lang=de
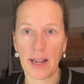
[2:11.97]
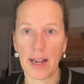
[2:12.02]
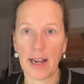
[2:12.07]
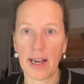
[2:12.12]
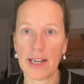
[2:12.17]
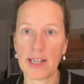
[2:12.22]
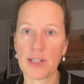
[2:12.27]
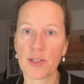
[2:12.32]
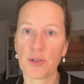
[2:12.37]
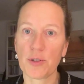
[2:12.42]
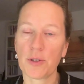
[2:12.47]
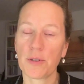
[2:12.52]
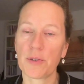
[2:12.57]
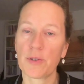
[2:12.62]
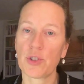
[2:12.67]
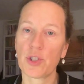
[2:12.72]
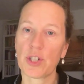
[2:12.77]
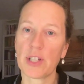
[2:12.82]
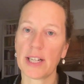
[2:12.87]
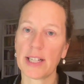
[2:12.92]

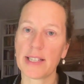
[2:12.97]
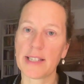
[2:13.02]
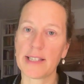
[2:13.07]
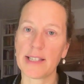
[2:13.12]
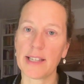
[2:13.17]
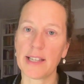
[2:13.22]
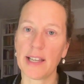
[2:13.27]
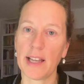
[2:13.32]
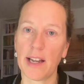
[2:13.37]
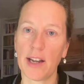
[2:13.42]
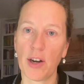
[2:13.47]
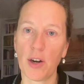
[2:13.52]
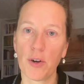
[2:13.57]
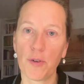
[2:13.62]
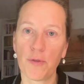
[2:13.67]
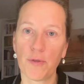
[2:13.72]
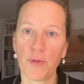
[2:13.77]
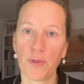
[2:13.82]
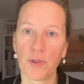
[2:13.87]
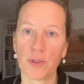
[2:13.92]
Also statt sich
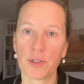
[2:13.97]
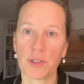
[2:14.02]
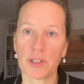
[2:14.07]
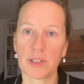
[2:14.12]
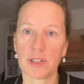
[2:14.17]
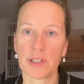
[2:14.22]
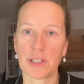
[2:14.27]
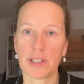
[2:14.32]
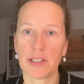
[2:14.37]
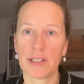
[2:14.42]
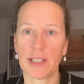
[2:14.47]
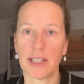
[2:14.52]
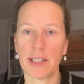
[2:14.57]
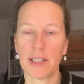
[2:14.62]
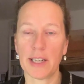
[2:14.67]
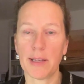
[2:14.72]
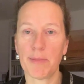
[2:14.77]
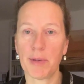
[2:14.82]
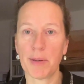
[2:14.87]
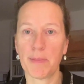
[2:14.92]
auf und äh, da
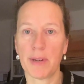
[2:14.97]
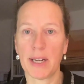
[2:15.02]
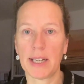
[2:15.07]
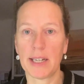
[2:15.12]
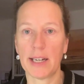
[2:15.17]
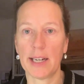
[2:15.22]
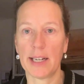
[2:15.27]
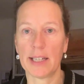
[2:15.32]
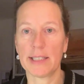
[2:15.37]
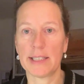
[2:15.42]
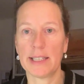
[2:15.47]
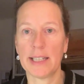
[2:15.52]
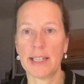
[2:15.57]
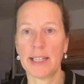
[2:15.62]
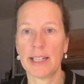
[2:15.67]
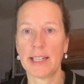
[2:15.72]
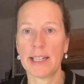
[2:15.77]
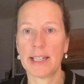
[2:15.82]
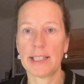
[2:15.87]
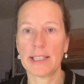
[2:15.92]
nehme ich mal gerade
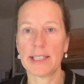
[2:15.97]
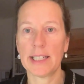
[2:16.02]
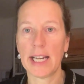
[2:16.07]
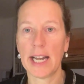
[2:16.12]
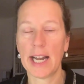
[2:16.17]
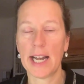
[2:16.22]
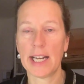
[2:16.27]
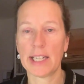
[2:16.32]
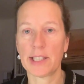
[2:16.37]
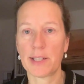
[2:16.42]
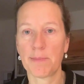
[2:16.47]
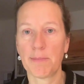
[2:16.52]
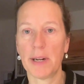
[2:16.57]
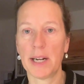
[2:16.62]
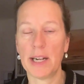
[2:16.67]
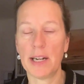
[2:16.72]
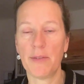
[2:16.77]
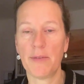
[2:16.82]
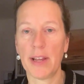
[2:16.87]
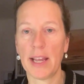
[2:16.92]
die
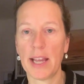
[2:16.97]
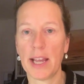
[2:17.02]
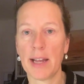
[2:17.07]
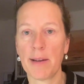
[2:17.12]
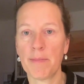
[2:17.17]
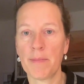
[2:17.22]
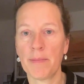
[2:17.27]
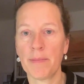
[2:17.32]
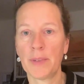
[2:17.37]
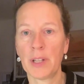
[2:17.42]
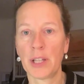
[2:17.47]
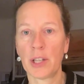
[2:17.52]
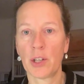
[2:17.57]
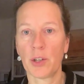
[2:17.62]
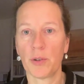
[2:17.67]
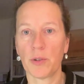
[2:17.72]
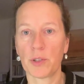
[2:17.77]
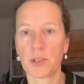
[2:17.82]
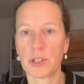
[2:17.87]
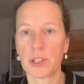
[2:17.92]
Handball-WM
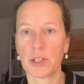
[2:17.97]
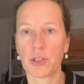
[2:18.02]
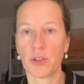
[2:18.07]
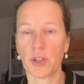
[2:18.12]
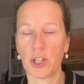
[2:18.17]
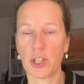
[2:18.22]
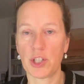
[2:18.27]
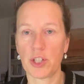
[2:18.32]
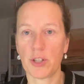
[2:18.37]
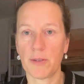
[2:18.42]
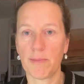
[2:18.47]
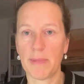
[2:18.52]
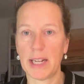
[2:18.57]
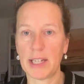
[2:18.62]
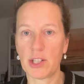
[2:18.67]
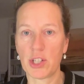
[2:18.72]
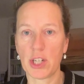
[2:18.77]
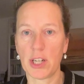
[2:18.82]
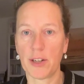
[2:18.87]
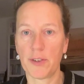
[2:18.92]
und deutsche
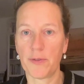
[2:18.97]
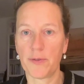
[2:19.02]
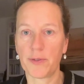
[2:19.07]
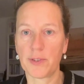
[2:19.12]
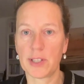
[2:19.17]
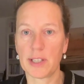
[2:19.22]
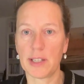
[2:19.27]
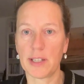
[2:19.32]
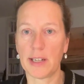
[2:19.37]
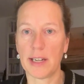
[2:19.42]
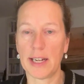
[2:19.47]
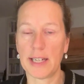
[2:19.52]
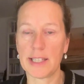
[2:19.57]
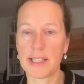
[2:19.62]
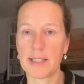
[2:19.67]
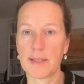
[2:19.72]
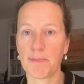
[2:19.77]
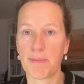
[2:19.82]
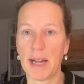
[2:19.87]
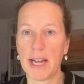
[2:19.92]
Mannschaft äh,
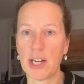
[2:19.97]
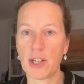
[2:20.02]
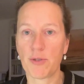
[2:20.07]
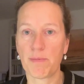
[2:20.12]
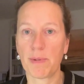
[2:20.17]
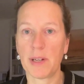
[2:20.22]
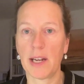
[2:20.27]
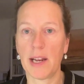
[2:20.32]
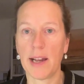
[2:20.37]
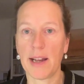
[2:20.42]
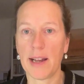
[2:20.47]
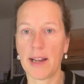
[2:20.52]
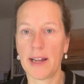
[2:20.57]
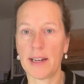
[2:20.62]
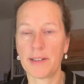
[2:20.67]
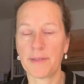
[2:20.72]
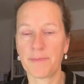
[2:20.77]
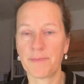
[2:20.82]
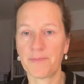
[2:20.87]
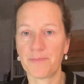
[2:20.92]
als Beispiel
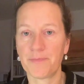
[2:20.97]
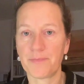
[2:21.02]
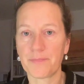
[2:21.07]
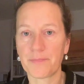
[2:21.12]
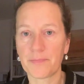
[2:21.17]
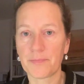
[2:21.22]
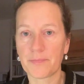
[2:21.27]
heran.